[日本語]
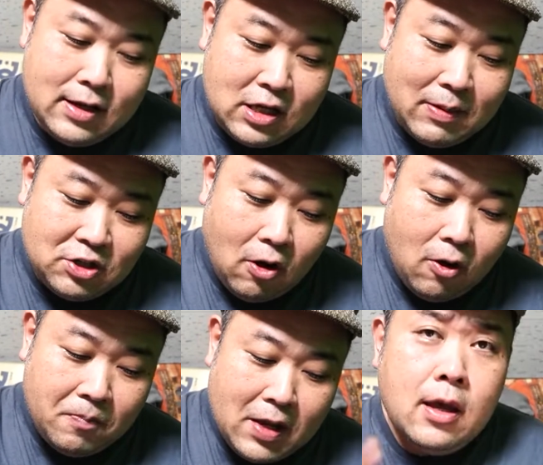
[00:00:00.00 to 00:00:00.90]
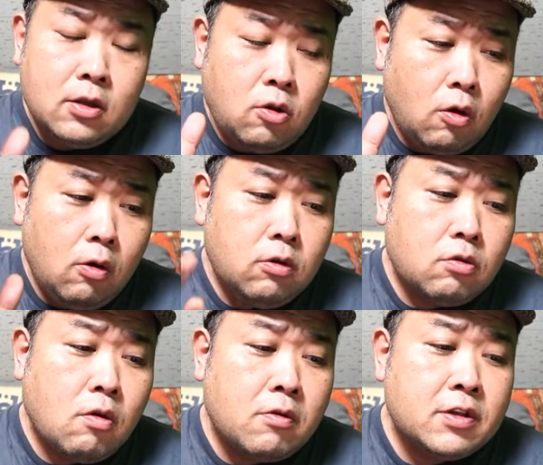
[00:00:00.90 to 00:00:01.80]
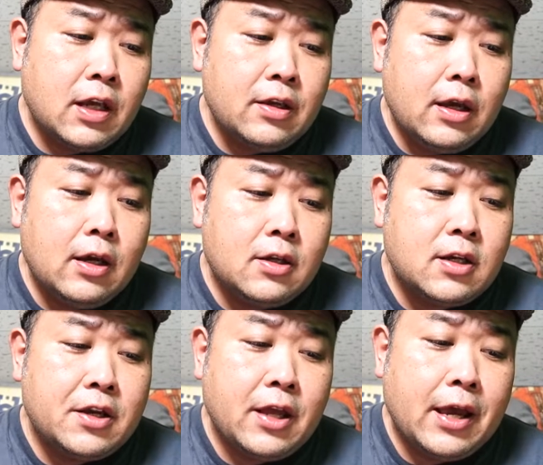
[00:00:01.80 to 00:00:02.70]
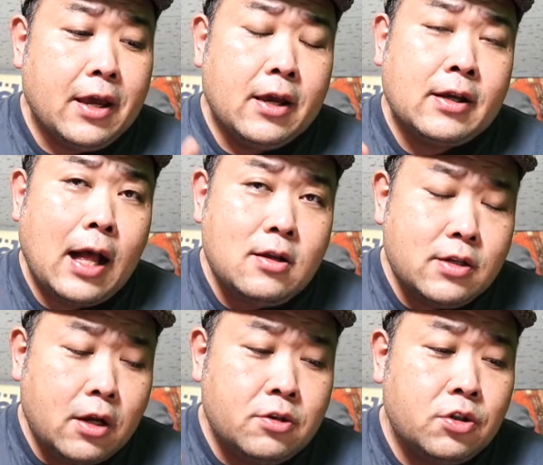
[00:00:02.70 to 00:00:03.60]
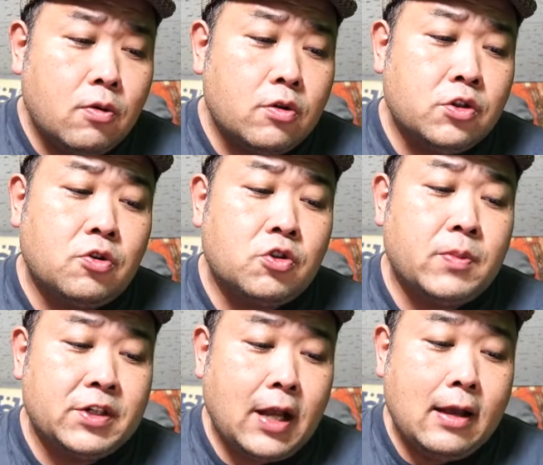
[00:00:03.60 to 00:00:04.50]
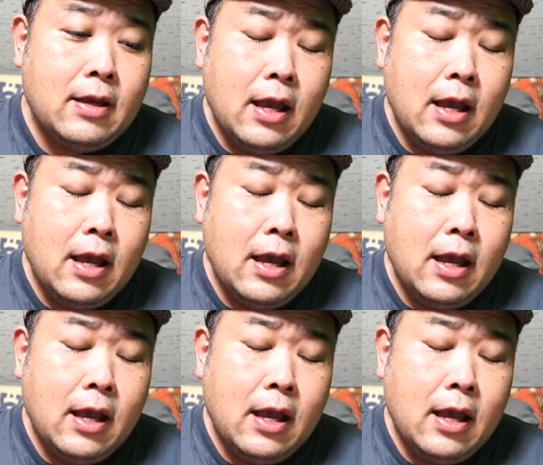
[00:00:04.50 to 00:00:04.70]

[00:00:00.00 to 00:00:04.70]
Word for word: 行きますよ。トロント国際映画祭で観客賞を受賞しました。